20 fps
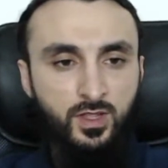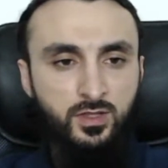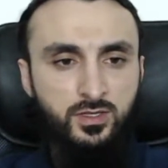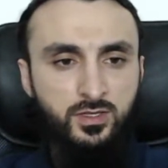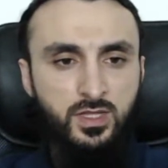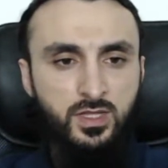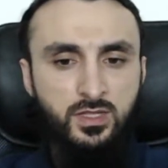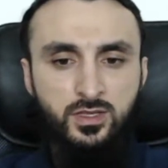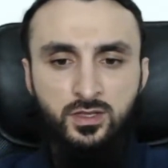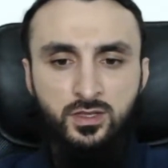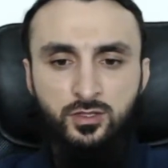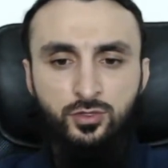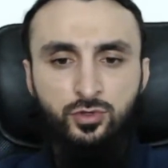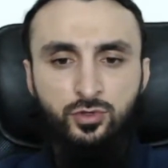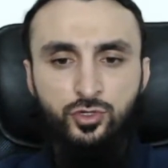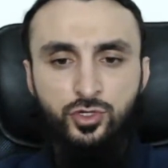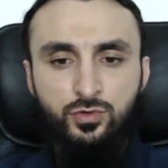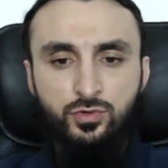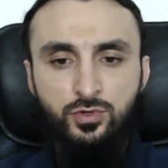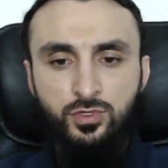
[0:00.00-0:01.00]
Кстати, это
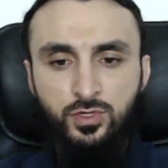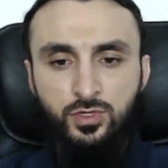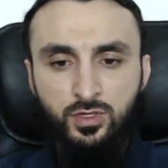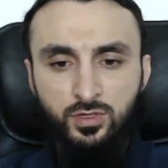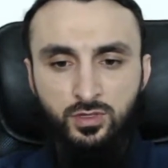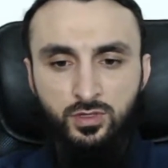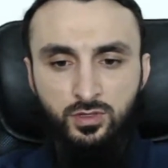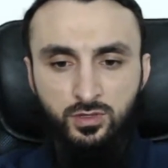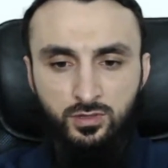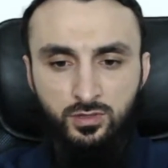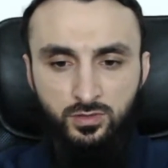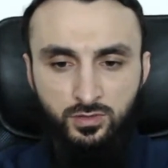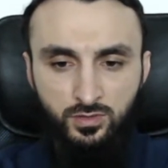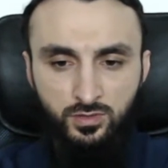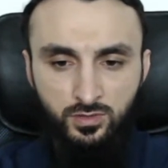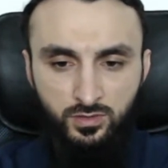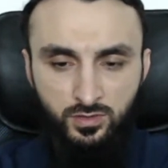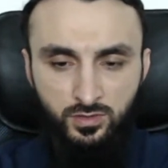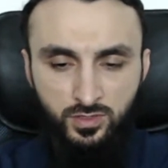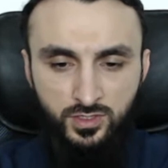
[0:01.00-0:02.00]
тоже вот э,
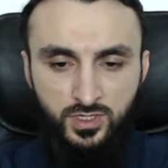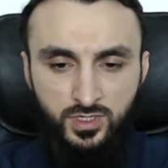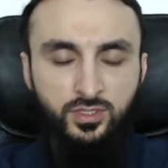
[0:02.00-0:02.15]
из